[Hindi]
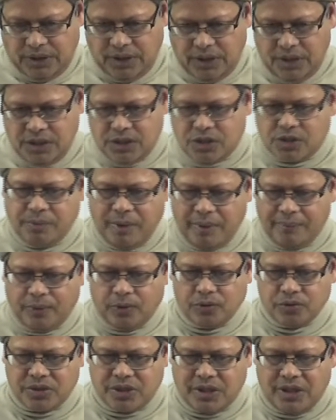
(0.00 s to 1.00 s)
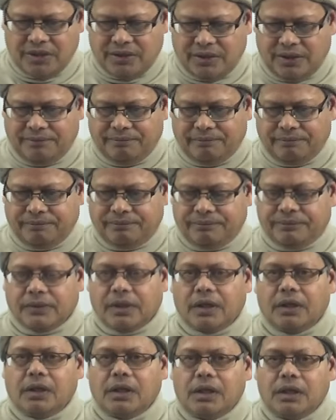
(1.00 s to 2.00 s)
30 में पहुंच गया था
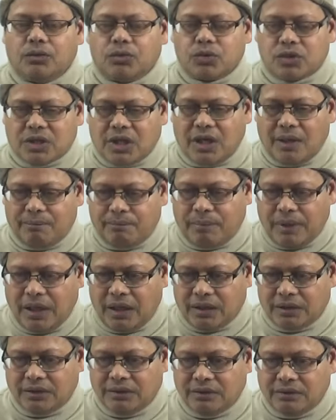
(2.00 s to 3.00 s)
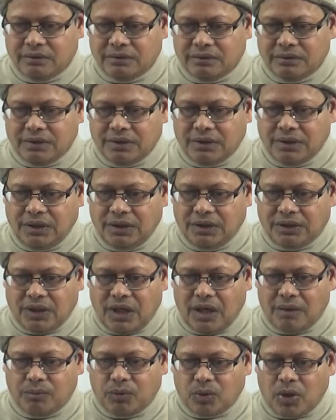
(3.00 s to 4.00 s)
उसके बाद
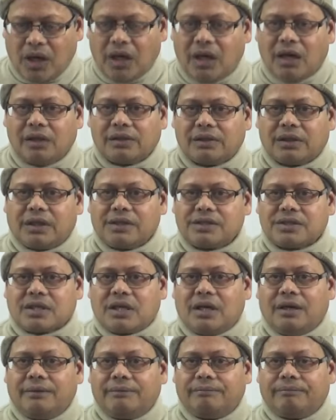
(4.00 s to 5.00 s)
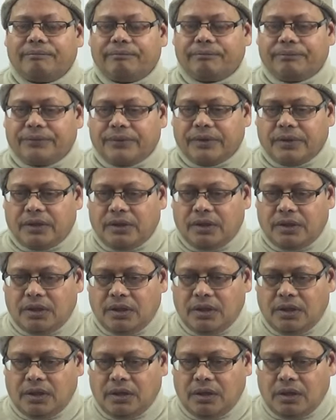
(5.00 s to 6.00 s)
इतना बुरा हाल था इसका
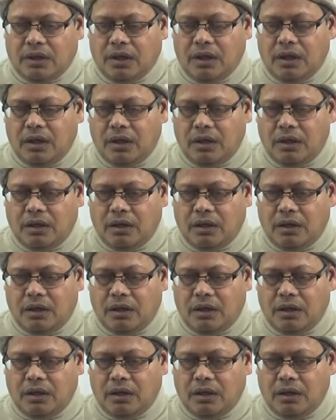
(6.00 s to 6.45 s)
कि